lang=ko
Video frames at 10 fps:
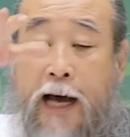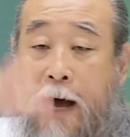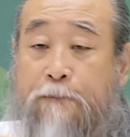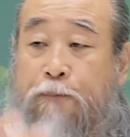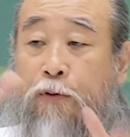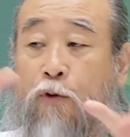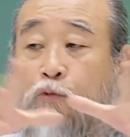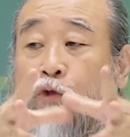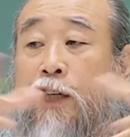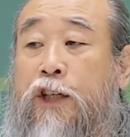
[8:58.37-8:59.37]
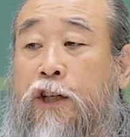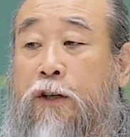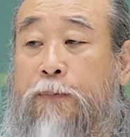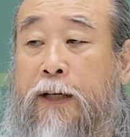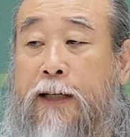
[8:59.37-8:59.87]
앞으로 우리
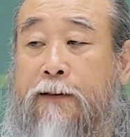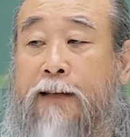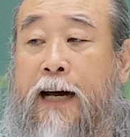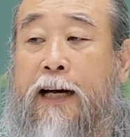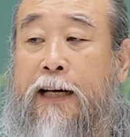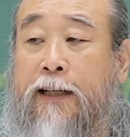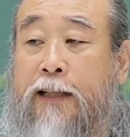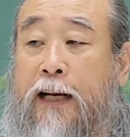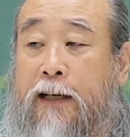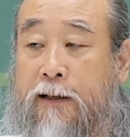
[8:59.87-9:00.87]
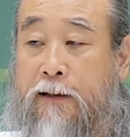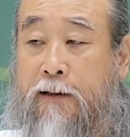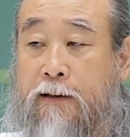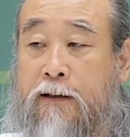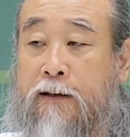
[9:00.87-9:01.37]
기업이 나가야 될
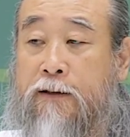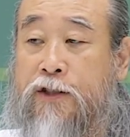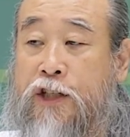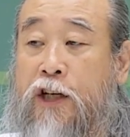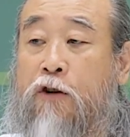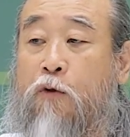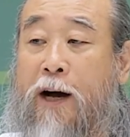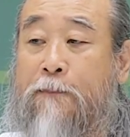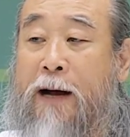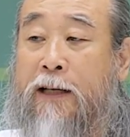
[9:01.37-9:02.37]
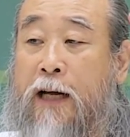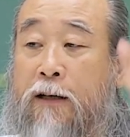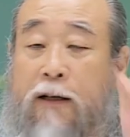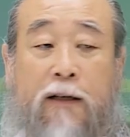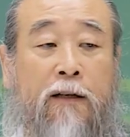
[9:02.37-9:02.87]
그런 진로와
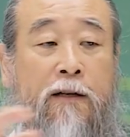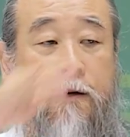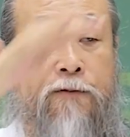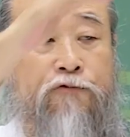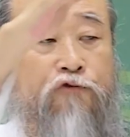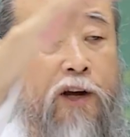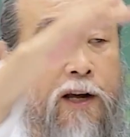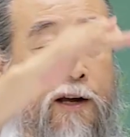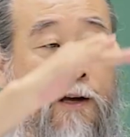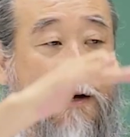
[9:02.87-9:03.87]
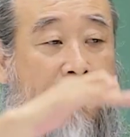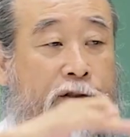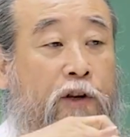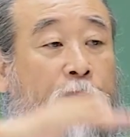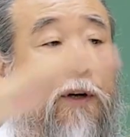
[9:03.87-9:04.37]
방향을 쫙
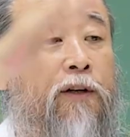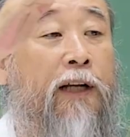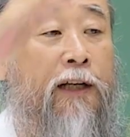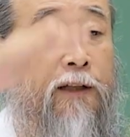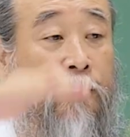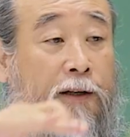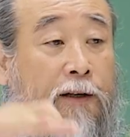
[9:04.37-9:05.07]
설명을 해야 돼요.